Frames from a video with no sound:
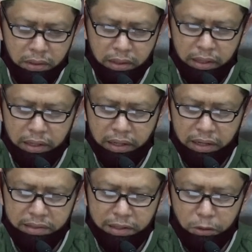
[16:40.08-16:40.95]
dan
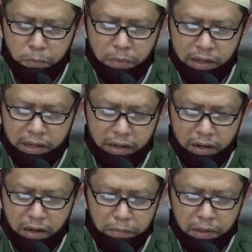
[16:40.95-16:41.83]
dengan satu bagian
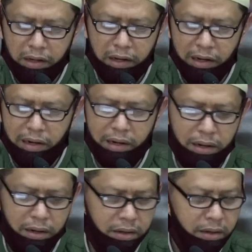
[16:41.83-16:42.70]
rahmat
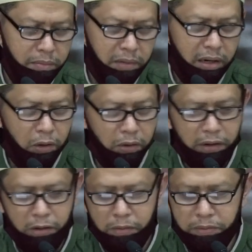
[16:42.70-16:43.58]
inilah makhluk
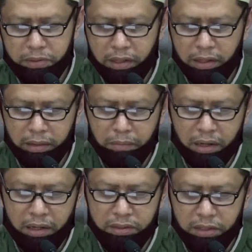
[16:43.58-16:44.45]
hidup saling
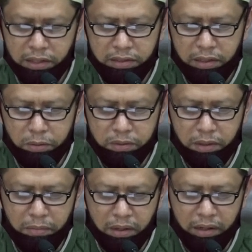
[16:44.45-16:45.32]
mengasihi satu
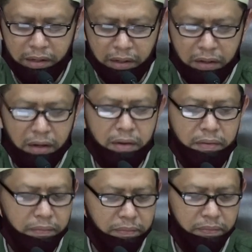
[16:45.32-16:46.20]
sama lainnya
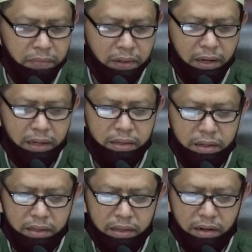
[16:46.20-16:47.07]

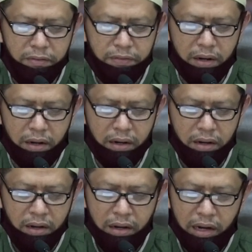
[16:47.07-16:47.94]
hatta tarfa
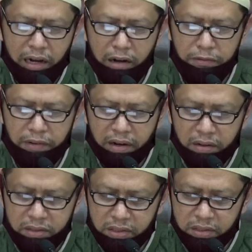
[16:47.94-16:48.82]
al
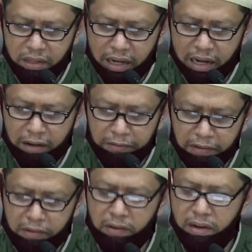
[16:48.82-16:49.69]
faras
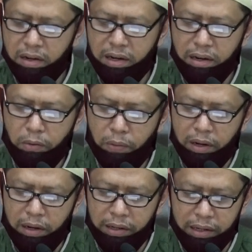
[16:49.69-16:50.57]
hafiraha an
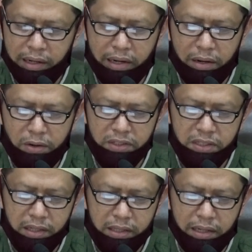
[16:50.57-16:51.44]
waladiha
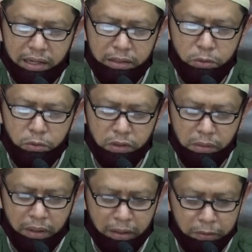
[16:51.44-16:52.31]
khasyata an
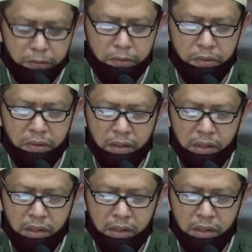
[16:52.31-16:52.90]
tusibahu